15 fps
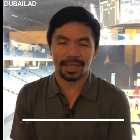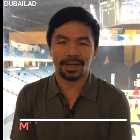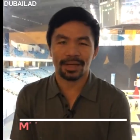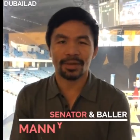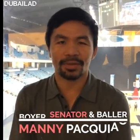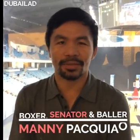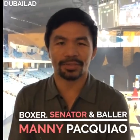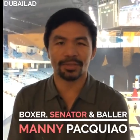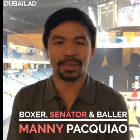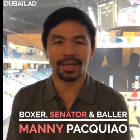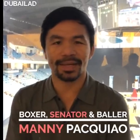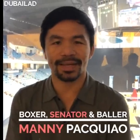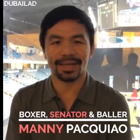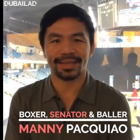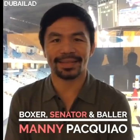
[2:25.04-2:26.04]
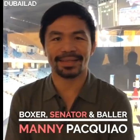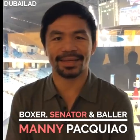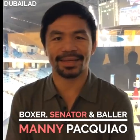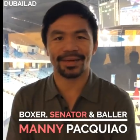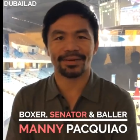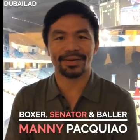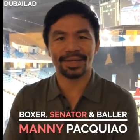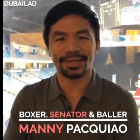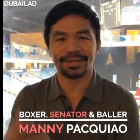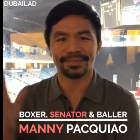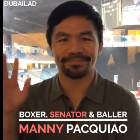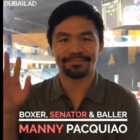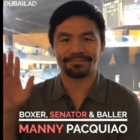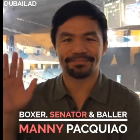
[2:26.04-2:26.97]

Hello, Dubai Land. How are you?